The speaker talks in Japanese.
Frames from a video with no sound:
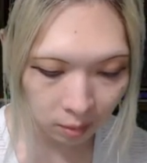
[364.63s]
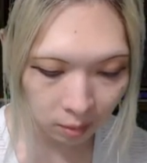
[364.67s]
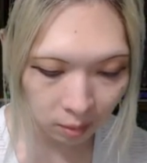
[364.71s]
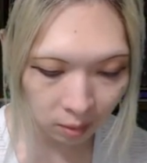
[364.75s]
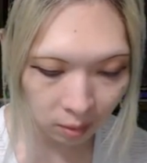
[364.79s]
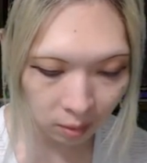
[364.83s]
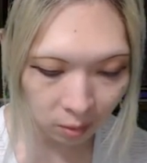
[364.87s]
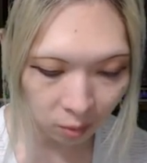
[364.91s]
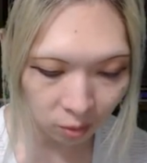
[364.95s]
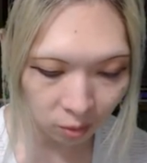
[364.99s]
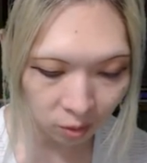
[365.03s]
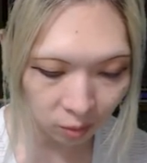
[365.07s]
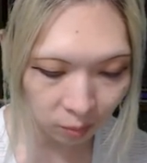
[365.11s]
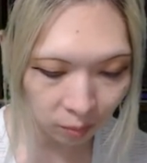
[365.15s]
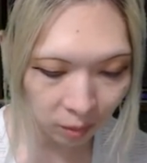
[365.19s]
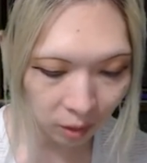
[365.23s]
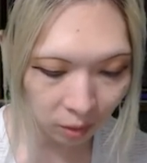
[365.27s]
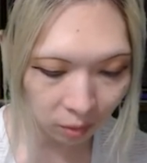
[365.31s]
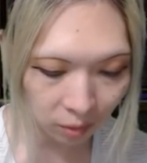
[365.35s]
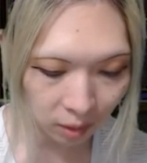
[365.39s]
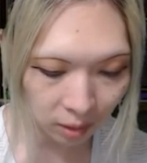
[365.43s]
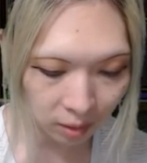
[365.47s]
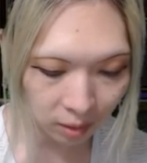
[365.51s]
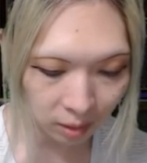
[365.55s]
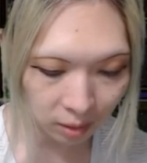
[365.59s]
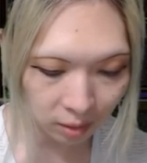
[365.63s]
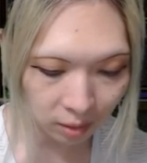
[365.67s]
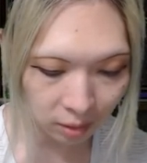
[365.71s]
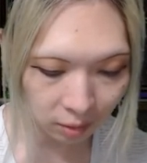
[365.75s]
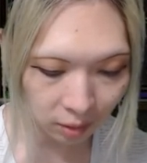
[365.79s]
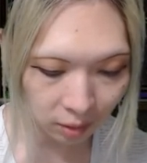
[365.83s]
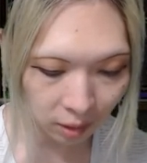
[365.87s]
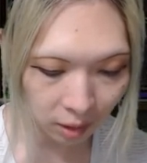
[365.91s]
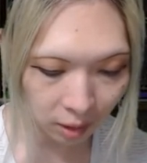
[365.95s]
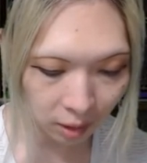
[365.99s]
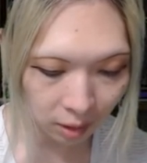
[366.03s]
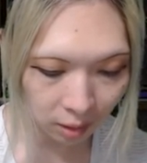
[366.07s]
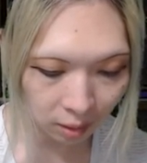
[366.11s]
50パナとか使っちゃう
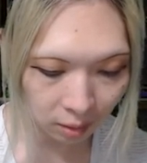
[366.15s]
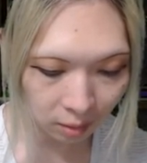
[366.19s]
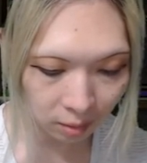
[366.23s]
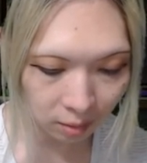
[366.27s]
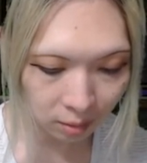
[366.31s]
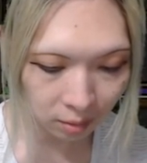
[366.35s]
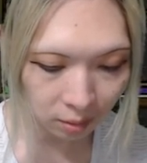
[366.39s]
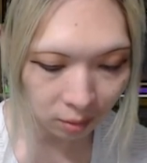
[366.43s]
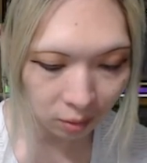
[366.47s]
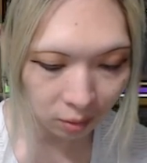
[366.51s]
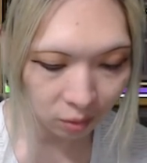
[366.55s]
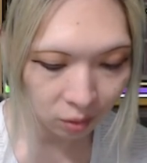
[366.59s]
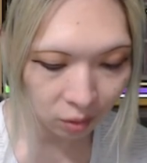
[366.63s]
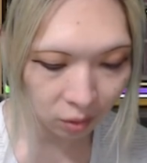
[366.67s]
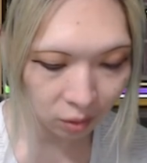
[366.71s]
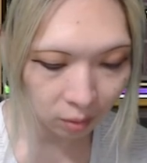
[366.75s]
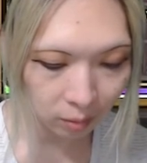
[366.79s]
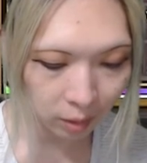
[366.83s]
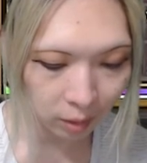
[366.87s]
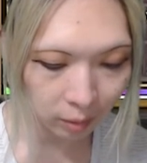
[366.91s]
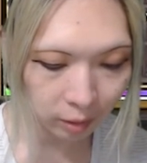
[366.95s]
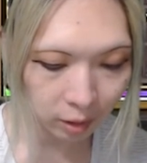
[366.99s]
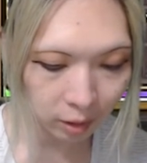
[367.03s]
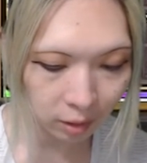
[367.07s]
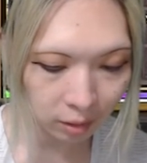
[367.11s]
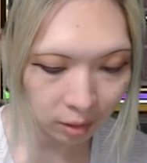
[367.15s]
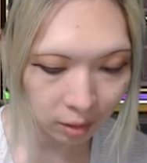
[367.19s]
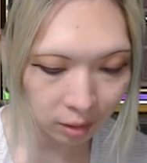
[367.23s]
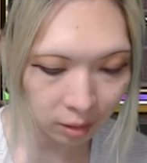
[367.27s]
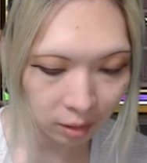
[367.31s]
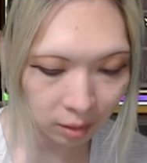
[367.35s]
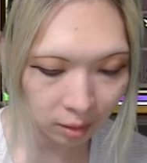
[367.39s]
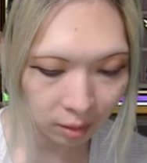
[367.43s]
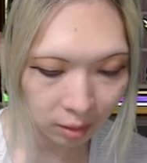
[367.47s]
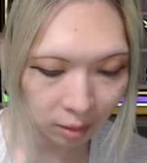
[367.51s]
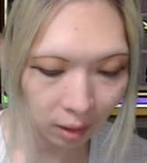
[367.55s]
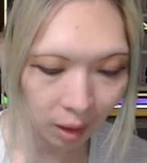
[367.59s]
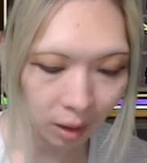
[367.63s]
か。40個も余ってるし、
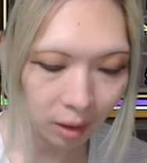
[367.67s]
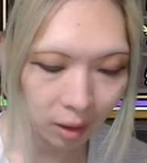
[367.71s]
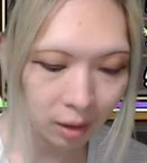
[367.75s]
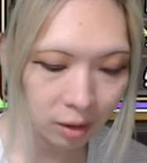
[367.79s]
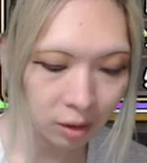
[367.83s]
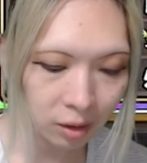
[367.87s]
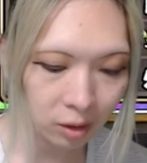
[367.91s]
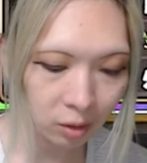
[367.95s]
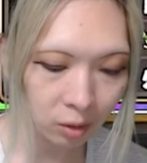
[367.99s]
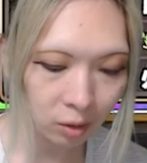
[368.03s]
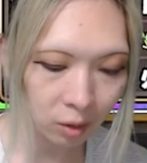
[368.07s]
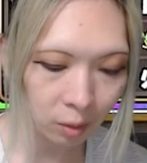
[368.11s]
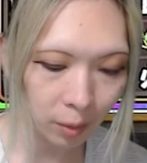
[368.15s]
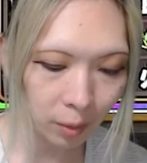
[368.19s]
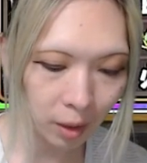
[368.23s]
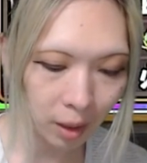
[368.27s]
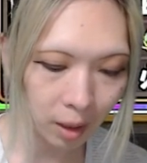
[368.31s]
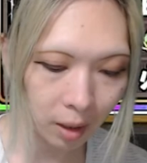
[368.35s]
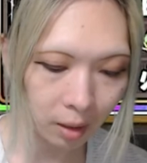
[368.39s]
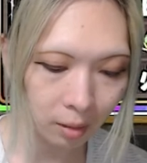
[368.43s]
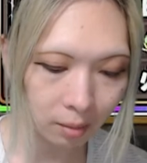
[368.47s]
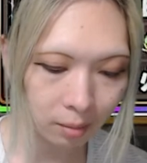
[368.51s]
75%。